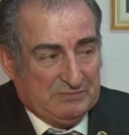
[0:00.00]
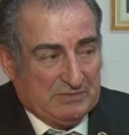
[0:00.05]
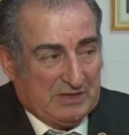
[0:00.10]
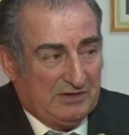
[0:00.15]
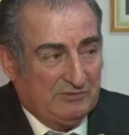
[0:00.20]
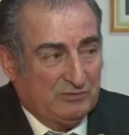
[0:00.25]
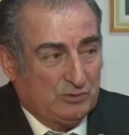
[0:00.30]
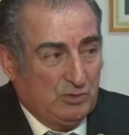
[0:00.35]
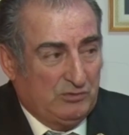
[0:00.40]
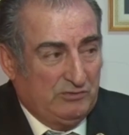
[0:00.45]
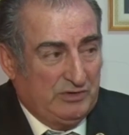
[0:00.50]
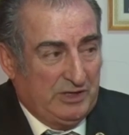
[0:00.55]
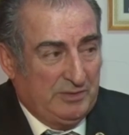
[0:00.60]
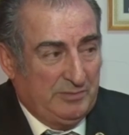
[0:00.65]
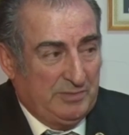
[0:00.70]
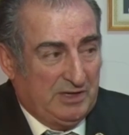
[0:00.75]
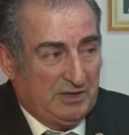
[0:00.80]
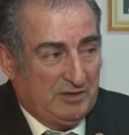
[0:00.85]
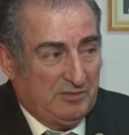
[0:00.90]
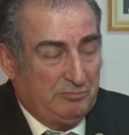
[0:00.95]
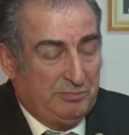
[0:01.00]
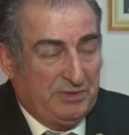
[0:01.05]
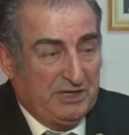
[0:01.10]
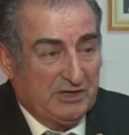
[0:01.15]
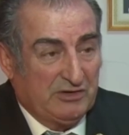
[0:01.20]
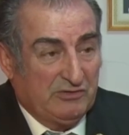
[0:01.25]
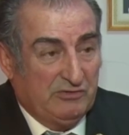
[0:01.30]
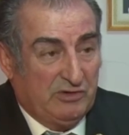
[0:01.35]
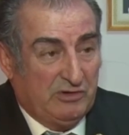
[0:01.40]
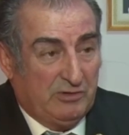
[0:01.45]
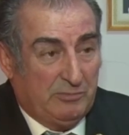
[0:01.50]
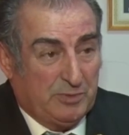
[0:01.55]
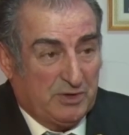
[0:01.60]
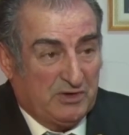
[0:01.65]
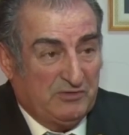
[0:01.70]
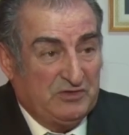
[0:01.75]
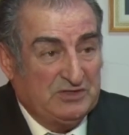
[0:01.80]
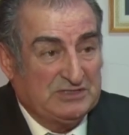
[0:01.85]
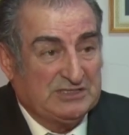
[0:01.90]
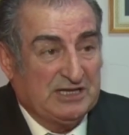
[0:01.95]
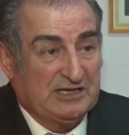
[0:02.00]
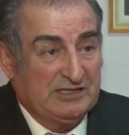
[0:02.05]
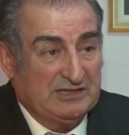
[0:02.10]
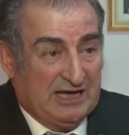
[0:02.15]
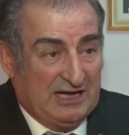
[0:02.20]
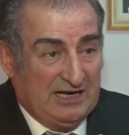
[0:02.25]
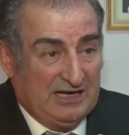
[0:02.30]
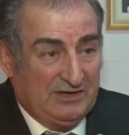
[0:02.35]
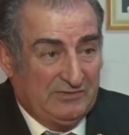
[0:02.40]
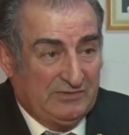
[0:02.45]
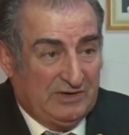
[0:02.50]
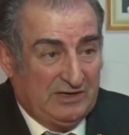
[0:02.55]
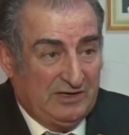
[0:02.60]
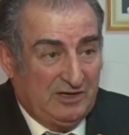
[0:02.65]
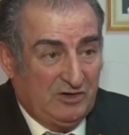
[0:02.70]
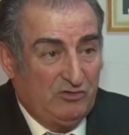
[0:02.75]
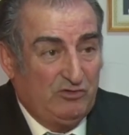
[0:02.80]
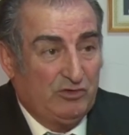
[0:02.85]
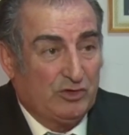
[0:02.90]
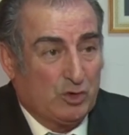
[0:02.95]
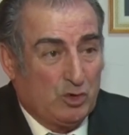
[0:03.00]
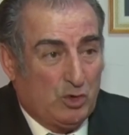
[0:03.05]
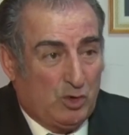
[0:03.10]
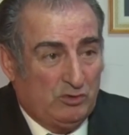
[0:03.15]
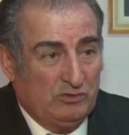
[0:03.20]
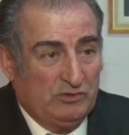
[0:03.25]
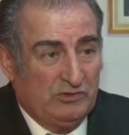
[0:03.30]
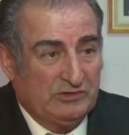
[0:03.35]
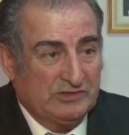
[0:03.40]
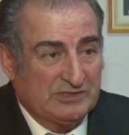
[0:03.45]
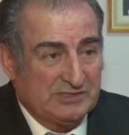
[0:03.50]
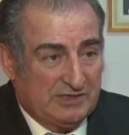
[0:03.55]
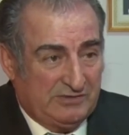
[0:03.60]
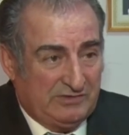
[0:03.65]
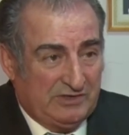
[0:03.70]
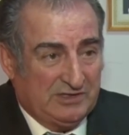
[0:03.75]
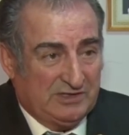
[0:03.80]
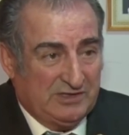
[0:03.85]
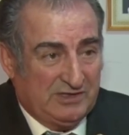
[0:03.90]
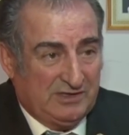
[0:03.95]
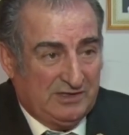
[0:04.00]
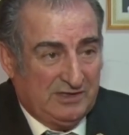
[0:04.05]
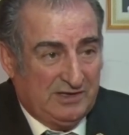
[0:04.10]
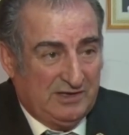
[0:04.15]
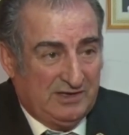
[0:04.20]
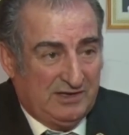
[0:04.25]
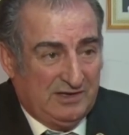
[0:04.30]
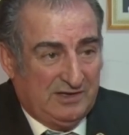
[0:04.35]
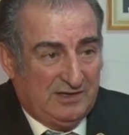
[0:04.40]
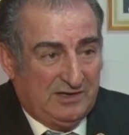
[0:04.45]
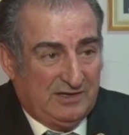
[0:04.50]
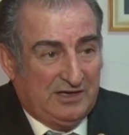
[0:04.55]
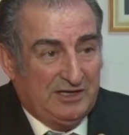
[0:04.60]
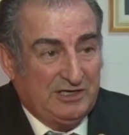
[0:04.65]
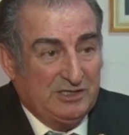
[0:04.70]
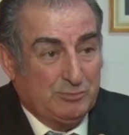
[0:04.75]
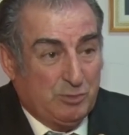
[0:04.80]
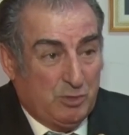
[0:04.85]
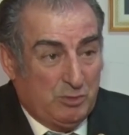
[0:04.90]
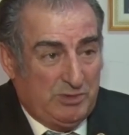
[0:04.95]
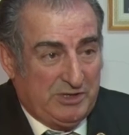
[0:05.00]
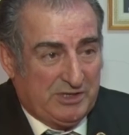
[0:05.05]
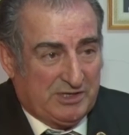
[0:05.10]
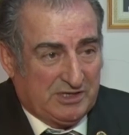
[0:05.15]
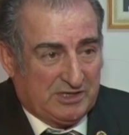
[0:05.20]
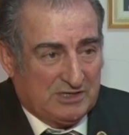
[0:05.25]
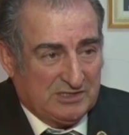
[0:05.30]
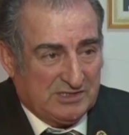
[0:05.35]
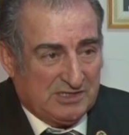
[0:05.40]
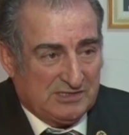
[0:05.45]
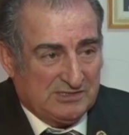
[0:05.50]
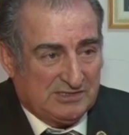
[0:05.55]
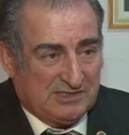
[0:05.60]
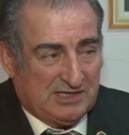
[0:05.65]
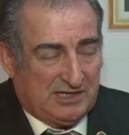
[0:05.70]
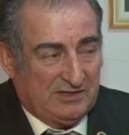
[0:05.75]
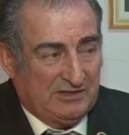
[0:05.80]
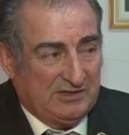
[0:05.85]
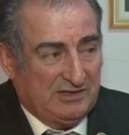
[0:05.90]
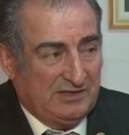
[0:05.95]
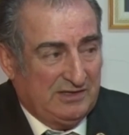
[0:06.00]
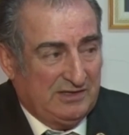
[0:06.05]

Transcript: а в то время первого профессионального Верховного Совета Республики Казахстан.